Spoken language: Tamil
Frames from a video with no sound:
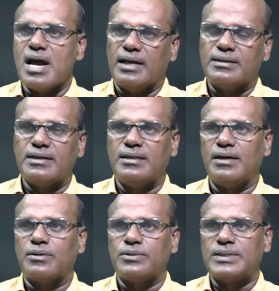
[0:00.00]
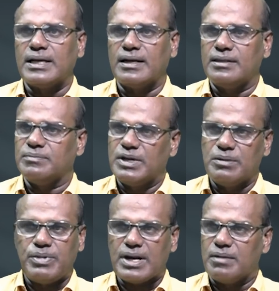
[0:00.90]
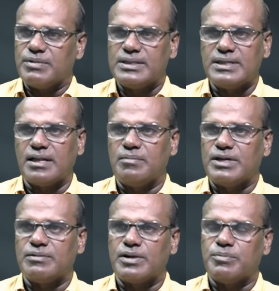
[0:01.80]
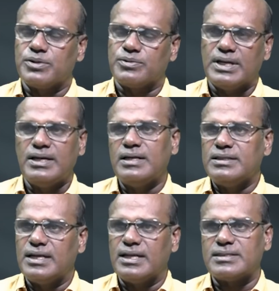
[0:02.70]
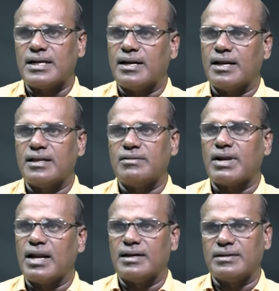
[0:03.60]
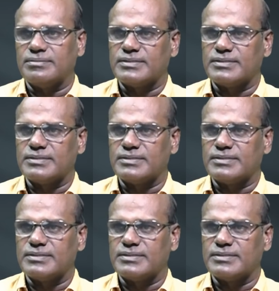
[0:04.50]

அந்த இதை கொடுத்தாங்க அதுக்கு வெறும் பாராளுமன்ற தேர்தல் மட்டும் வரும்போது கூட ஜெயலலிதா சரண்டர் ஆனது வரலாறு